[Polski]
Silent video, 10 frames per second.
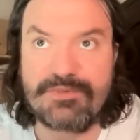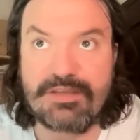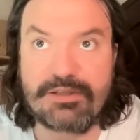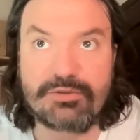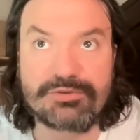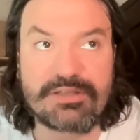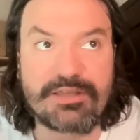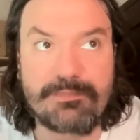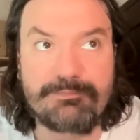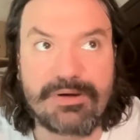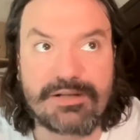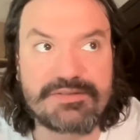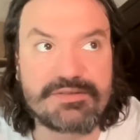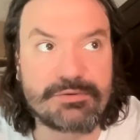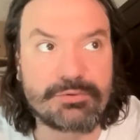jego takiej
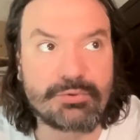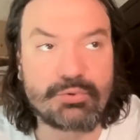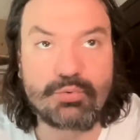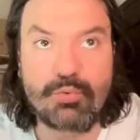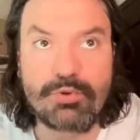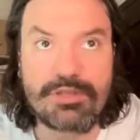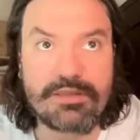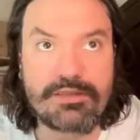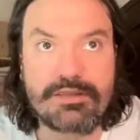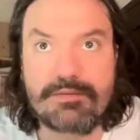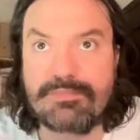bardzo długiej